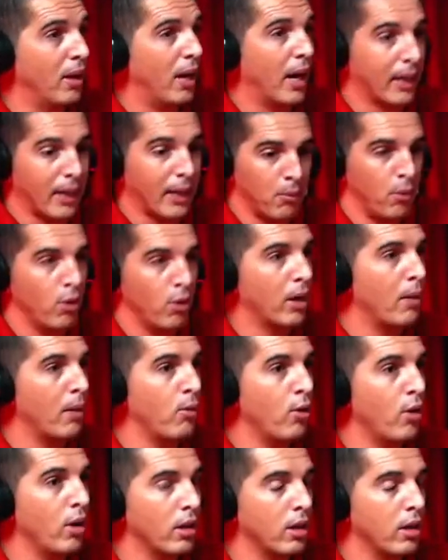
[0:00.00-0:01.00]
Acabou,
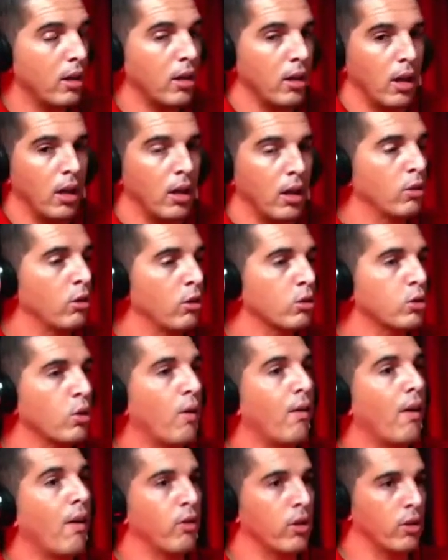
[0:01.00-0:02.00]
acabou ali. Não sou
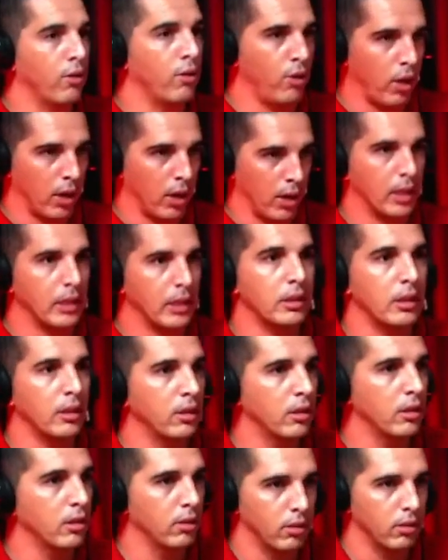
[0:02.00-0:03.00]
a favor de violência,
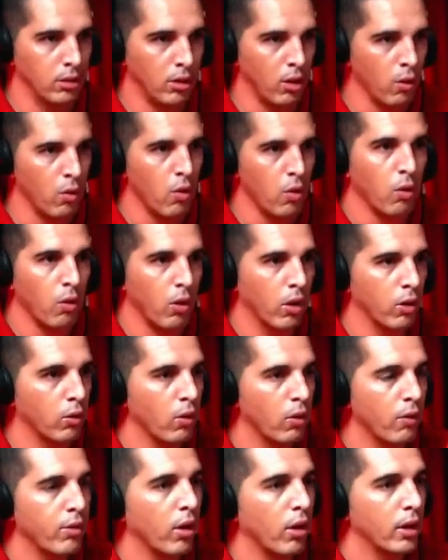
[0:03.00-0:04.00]
uhum. não concordo
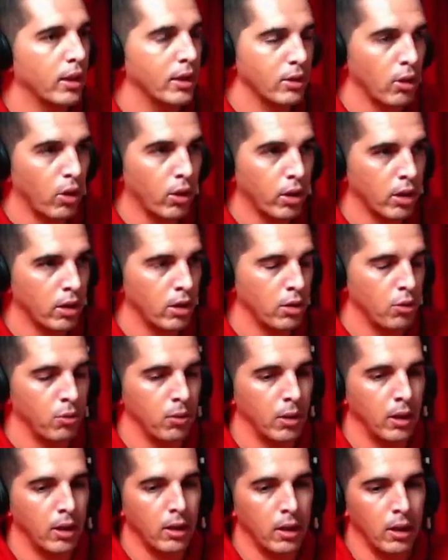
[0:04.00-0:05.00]
com violência hora
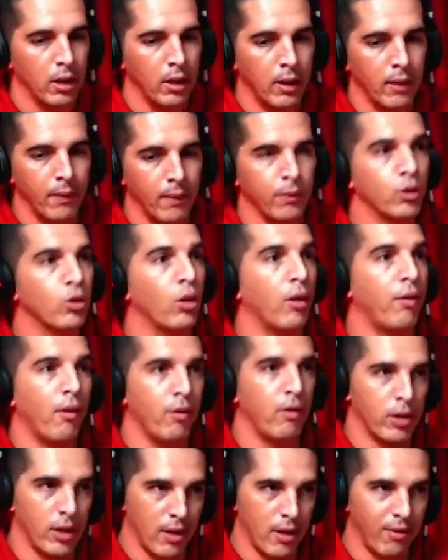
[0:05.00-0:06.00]
nenhuma. Sou a
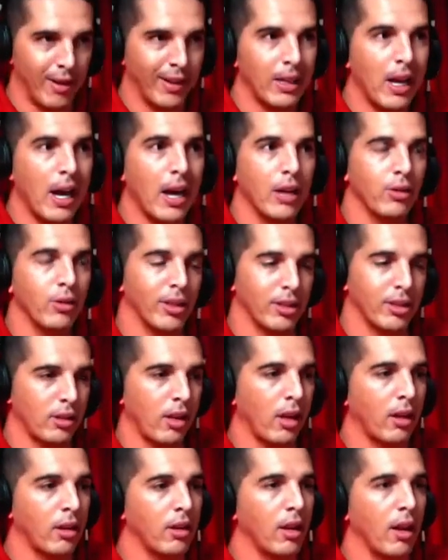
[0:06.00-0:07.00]
favor da rivalidade, eu acho que
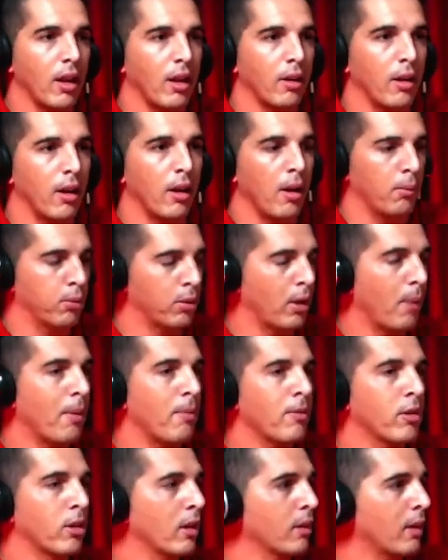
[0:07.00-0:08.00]
tem uhum. que ter. Porque
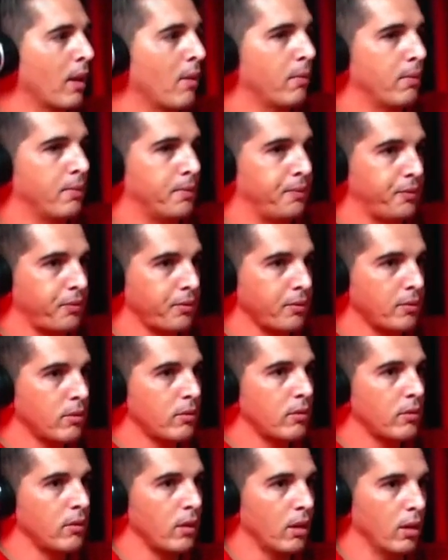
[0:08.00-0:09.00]
para mim tanto É, que... a é
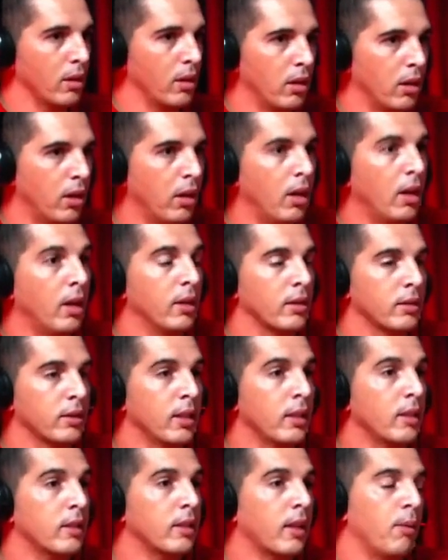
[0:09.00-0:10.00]
brincadeira, a zoeira ali é bom
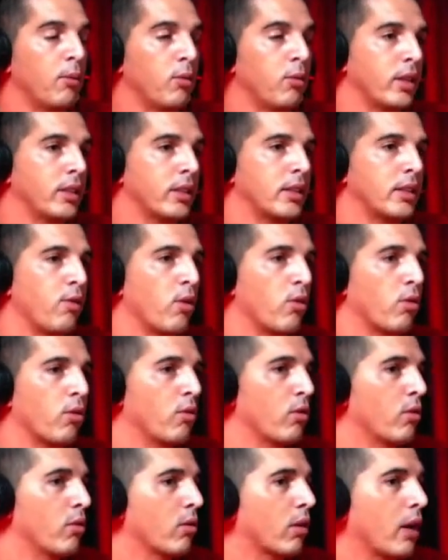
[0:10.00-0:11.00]
demais. Tanto que é bonito você ver o,
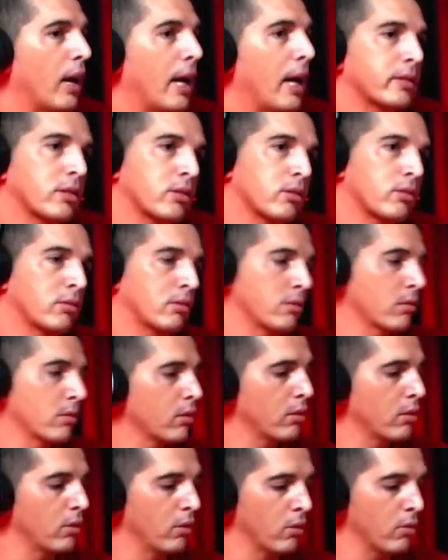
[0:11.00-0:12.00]
o clássico
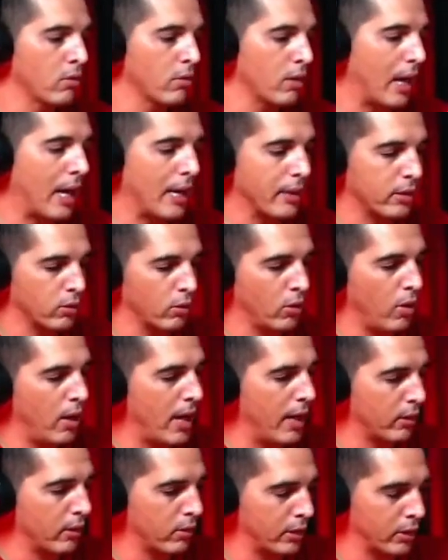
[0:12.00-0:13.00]
um clássico
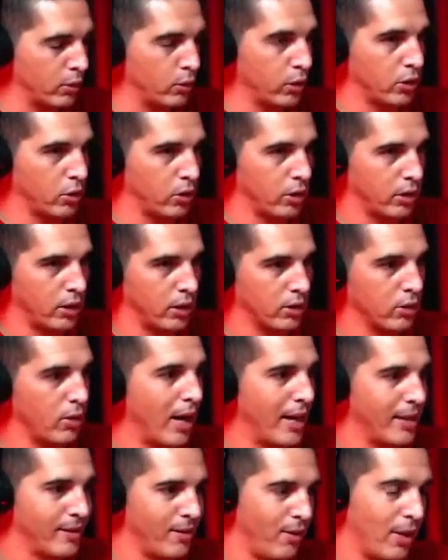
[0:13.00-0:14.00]
Goiás, com as duas torcidas,
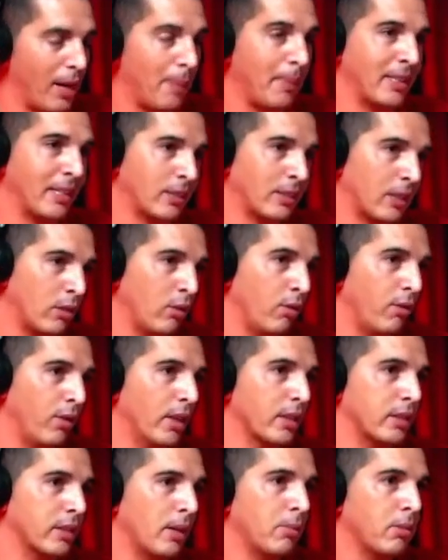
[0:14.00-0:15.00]
Goiás e Vila. Apesar de que a do
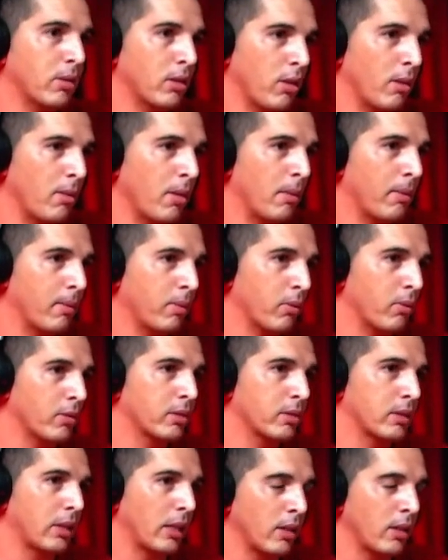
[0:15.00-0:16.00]
Vila sempre toma
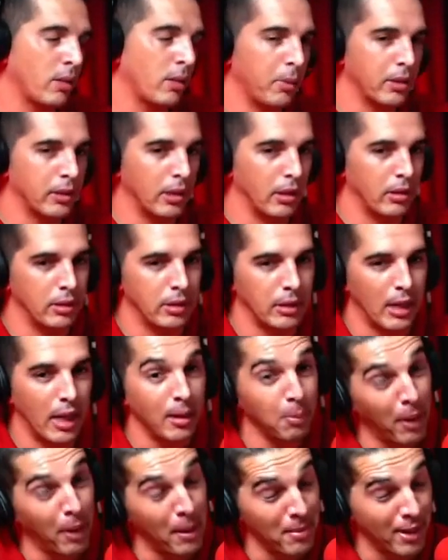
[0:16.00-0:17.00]
70% do
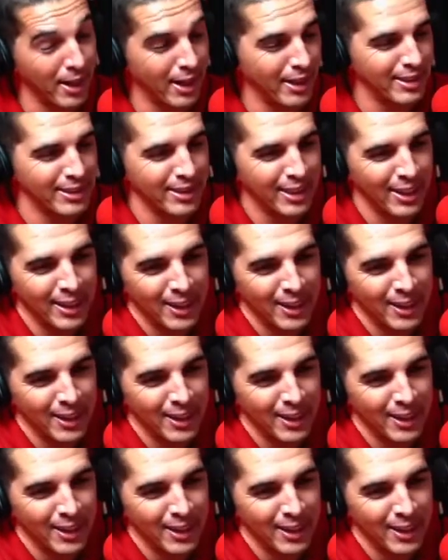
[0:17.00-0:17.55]
estádio para mais.